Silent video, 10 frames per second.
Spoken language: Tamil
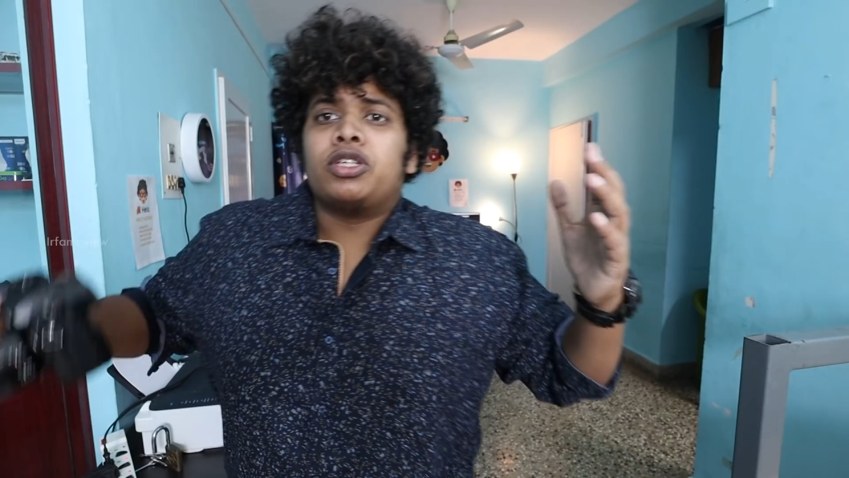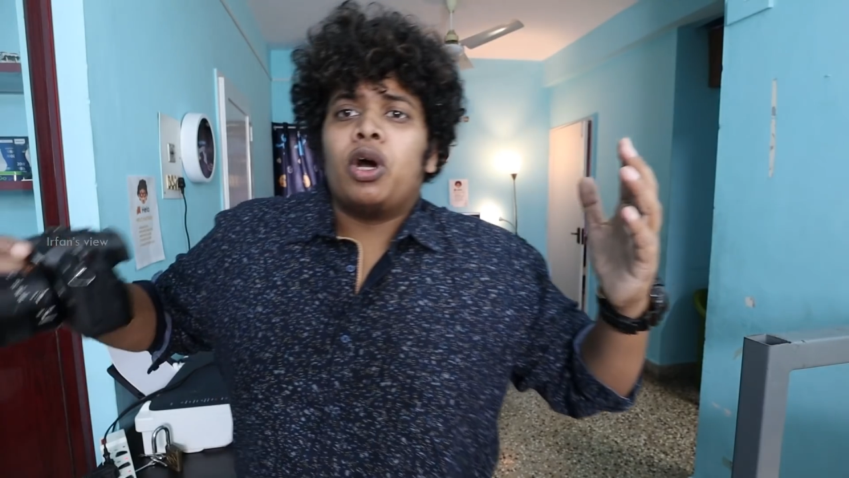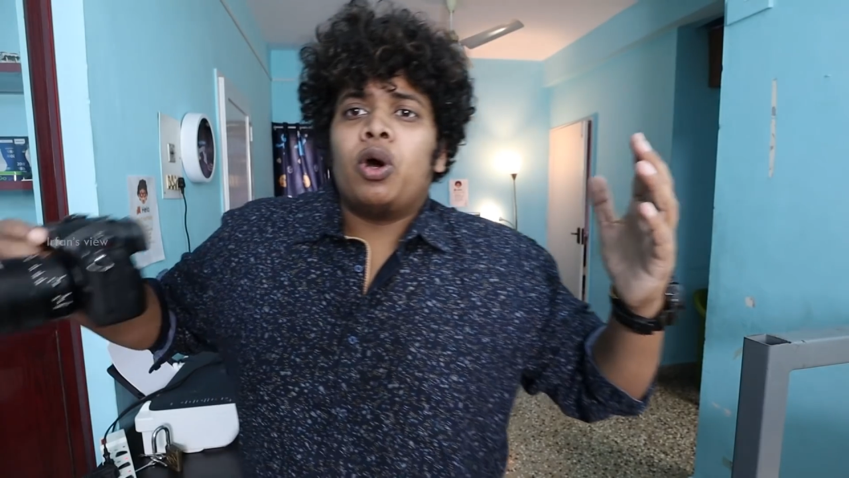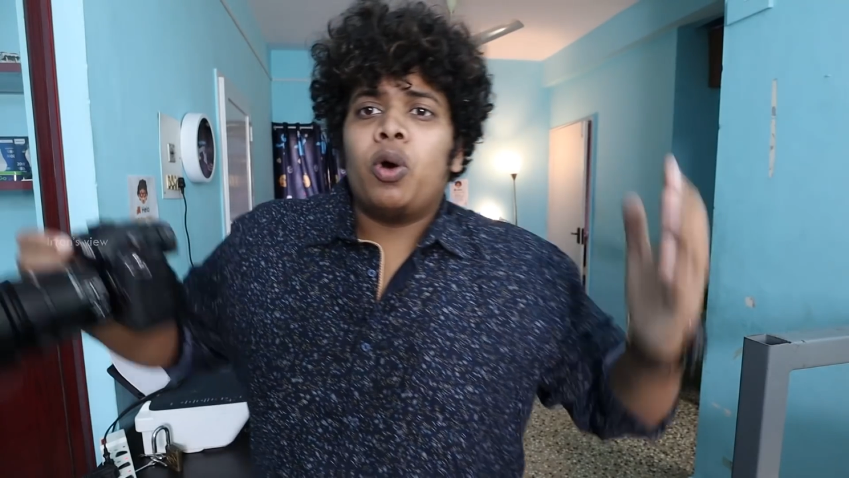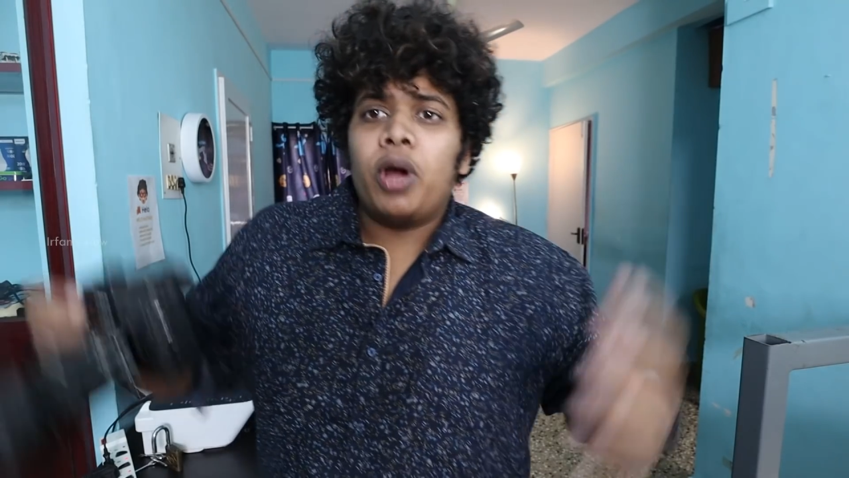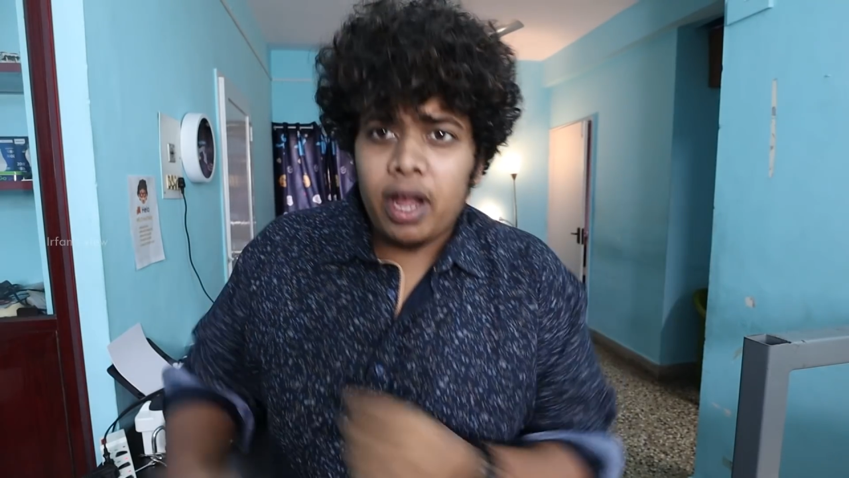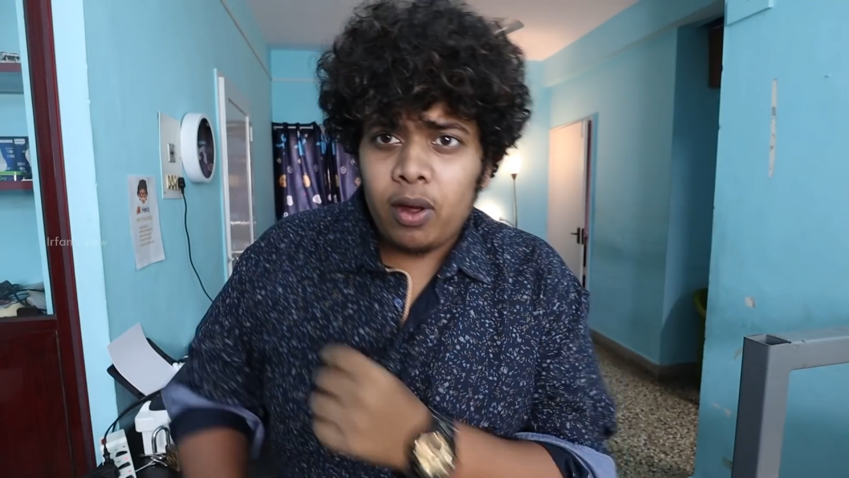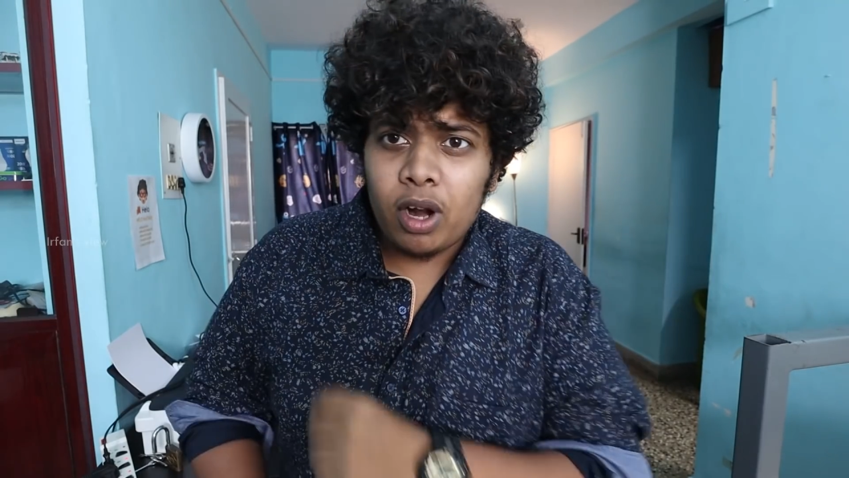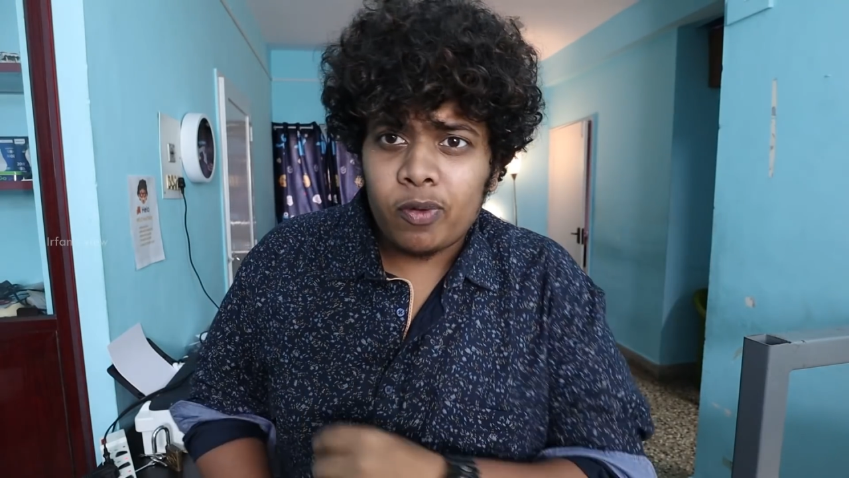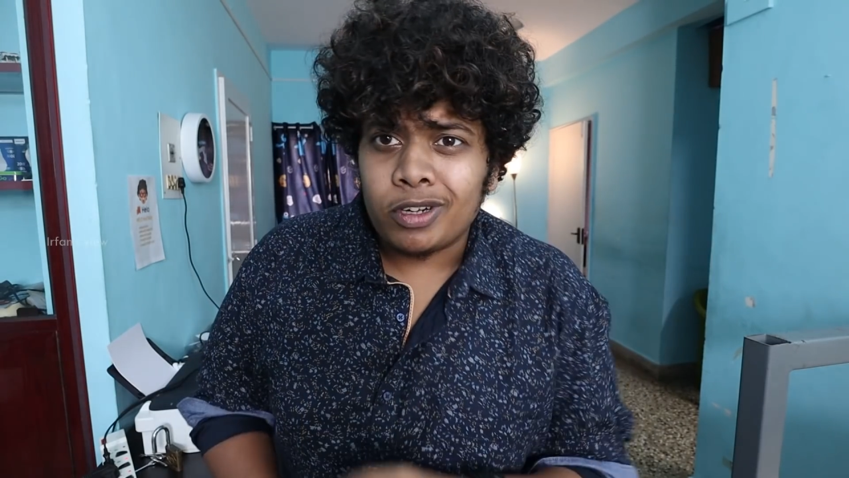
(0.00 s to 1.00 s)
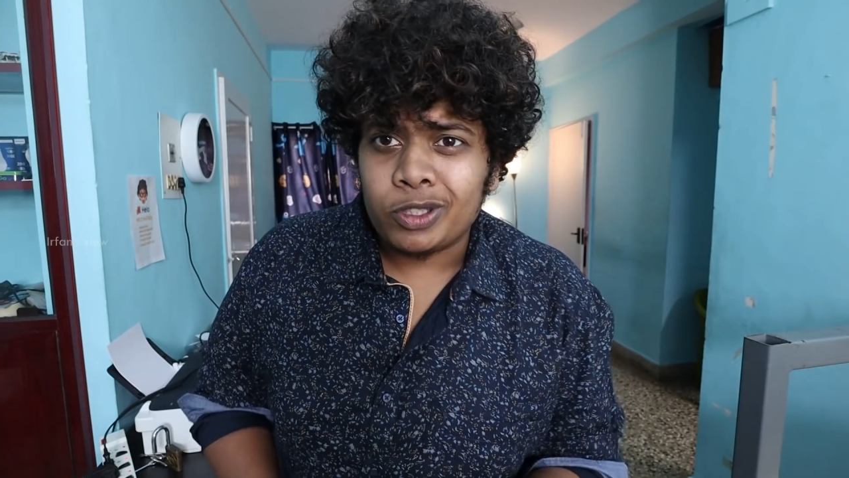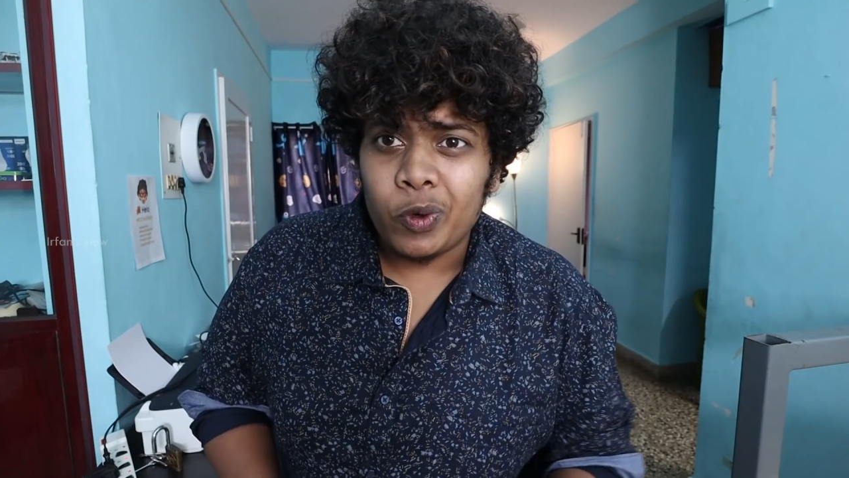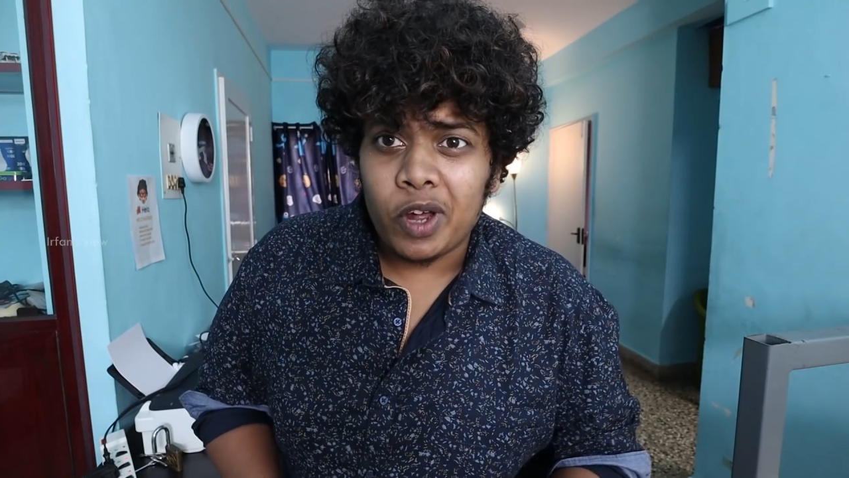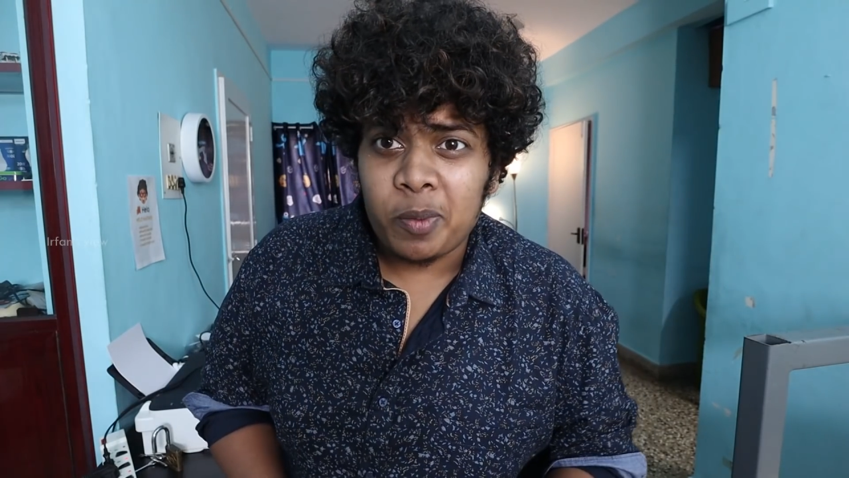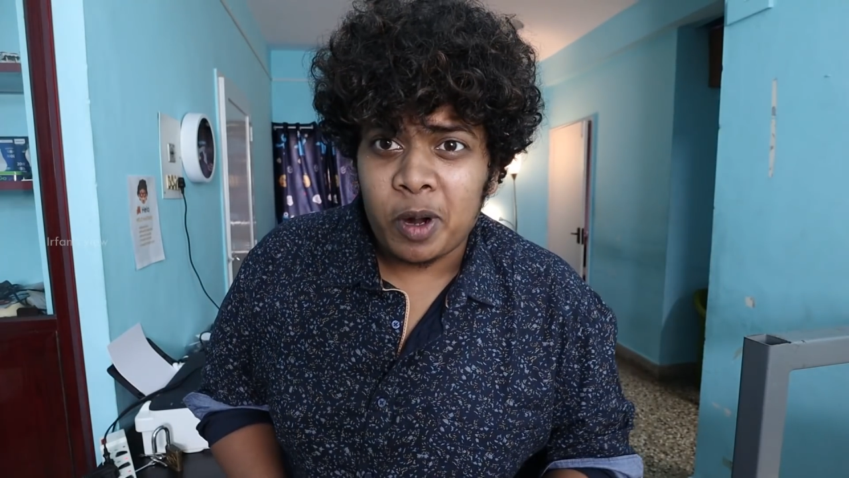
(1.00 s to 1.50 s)
ஸோ ஹே ஹலோ ஃபான்ஸ்
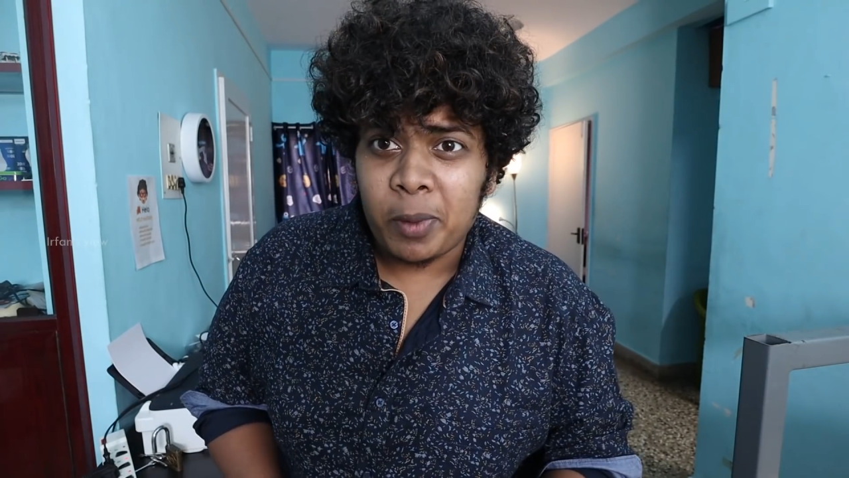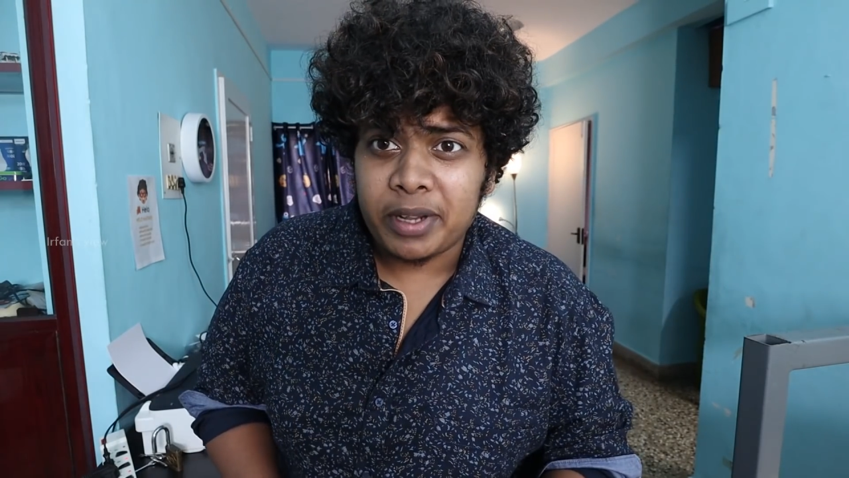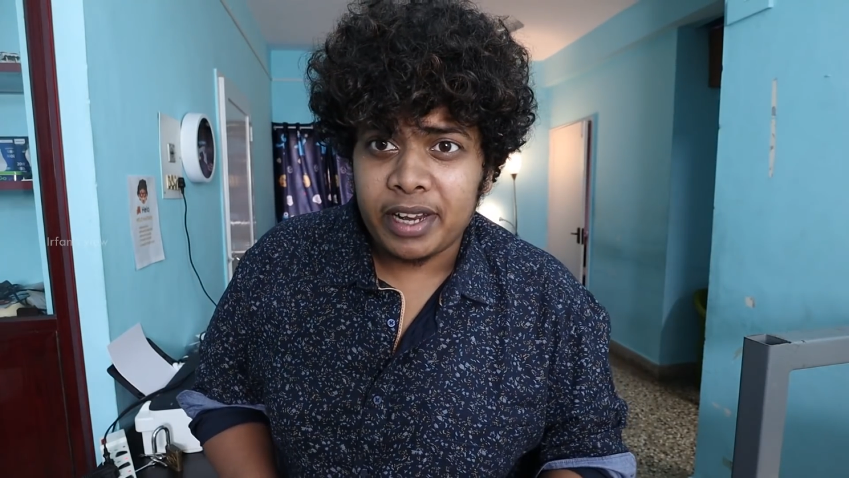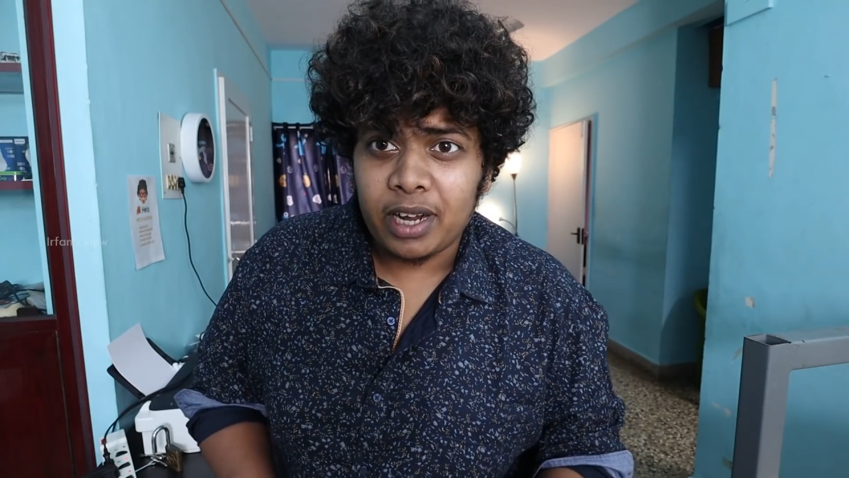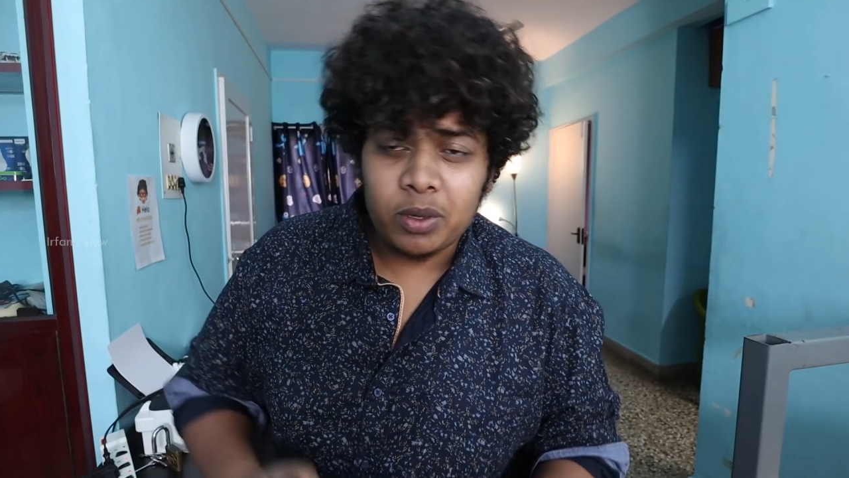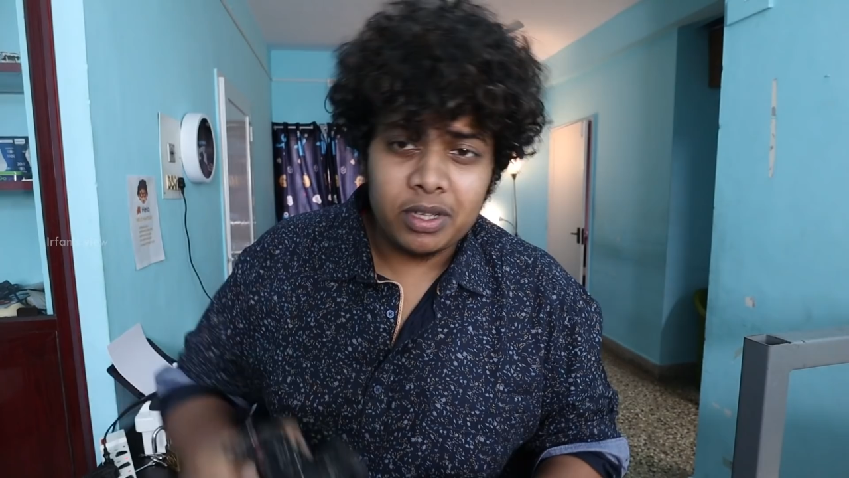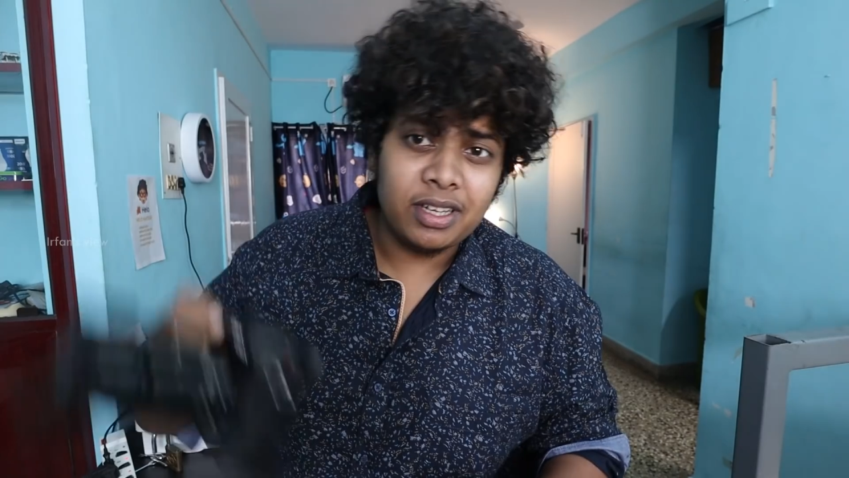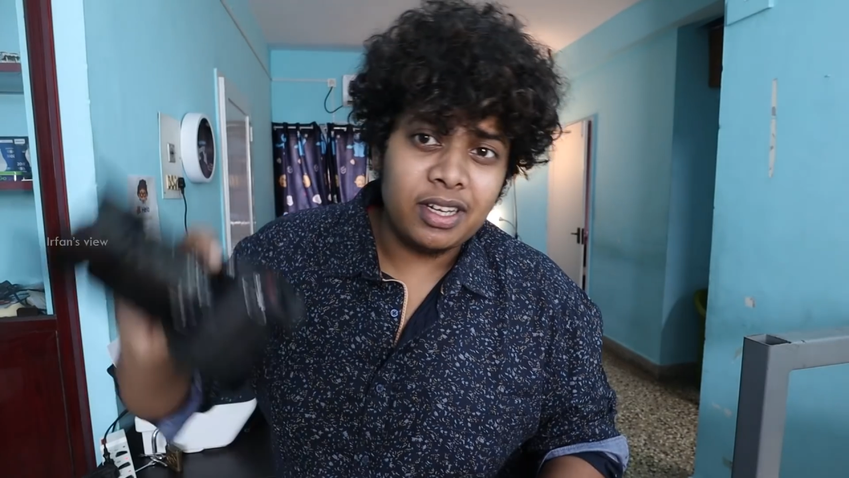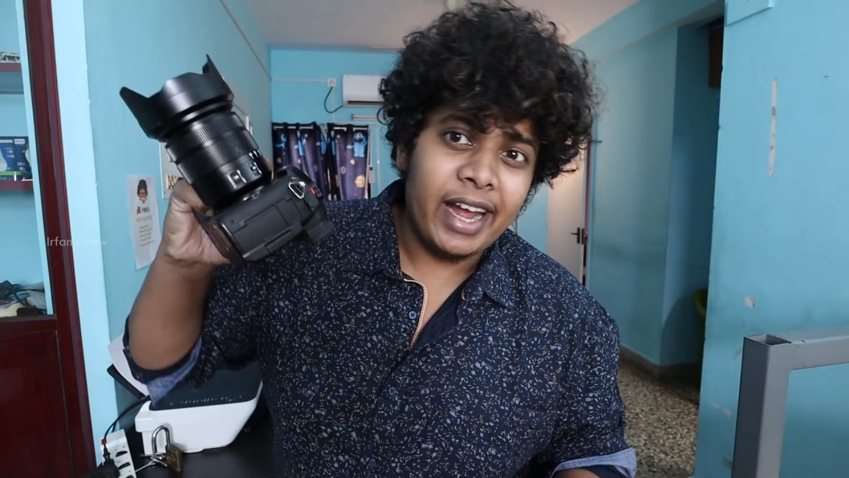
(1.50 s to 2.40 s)
வியூவர் இப்போ நம்ம பார்த்தீங்கன்னா வந்து